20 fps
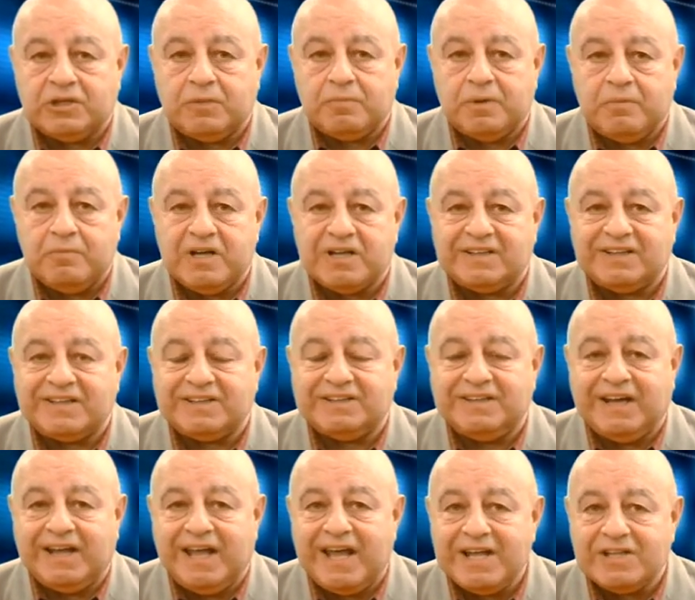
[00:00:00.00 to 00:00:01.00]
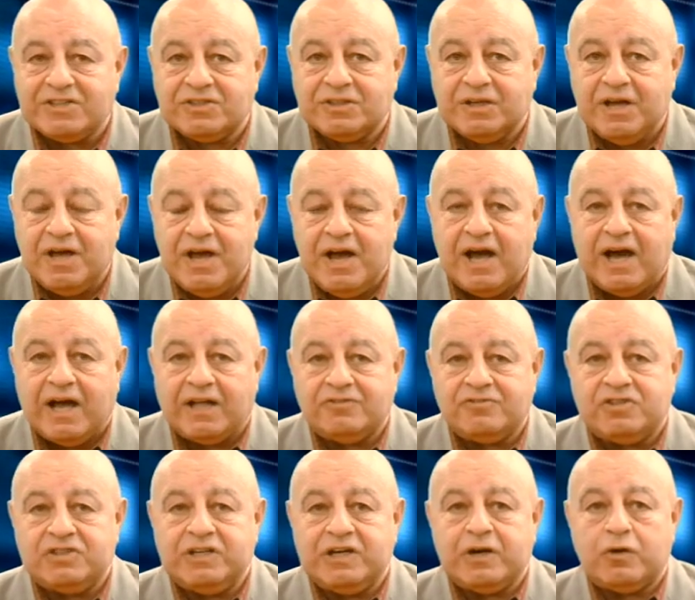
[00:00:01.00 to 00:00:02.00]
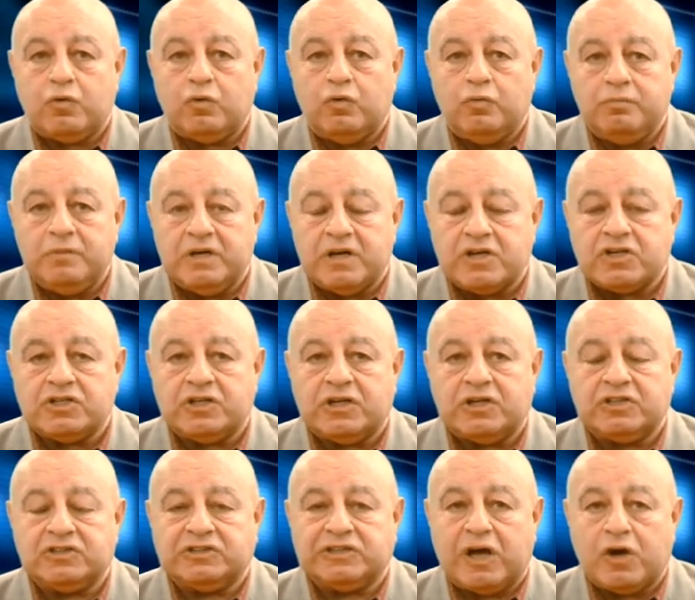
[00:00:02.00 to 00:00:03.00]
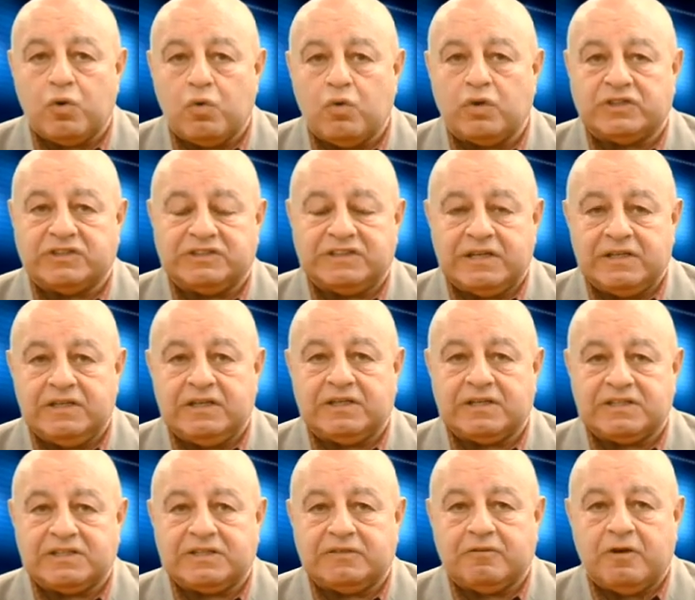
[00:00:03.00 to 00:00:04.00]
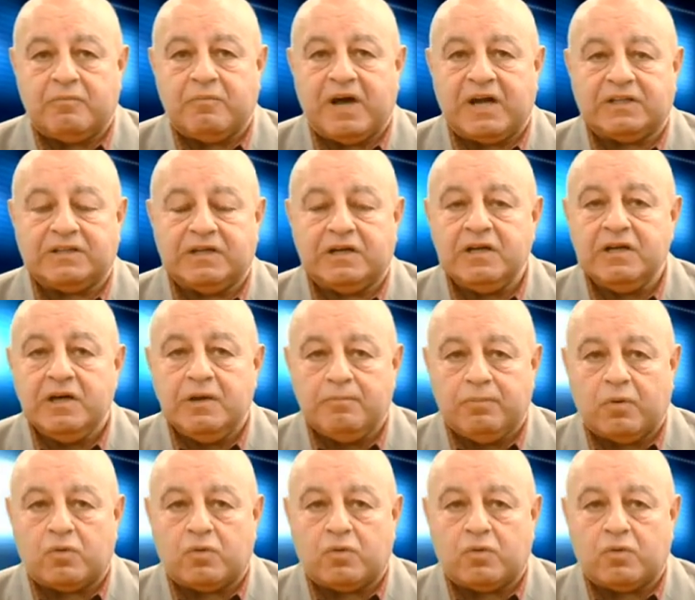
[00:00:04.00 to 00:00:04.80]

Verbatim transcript: Это примерно треть от всех умерших за год с 11 марта